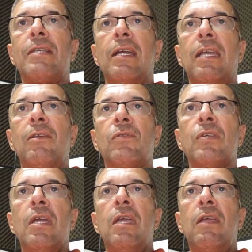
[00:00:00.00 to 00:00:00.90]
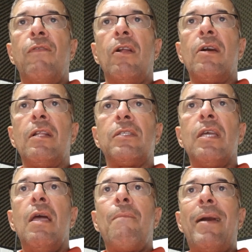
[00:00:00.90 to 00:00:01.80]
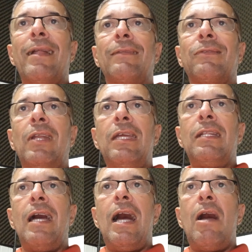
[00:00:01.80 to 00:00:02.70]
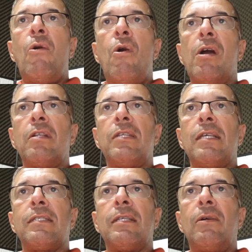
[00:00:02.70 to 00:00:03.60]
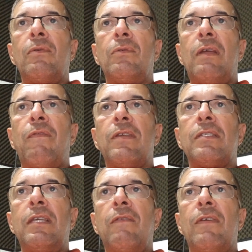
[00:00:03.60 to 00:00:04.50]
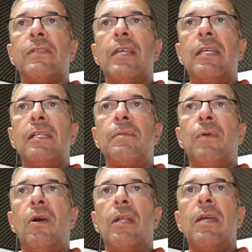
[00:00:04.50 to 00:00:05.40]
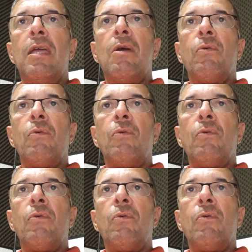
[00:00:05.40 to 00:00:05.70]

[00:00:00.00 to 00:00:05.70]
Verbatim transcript: zagueiros e volantes para treinar organização defensiva, saída de bola.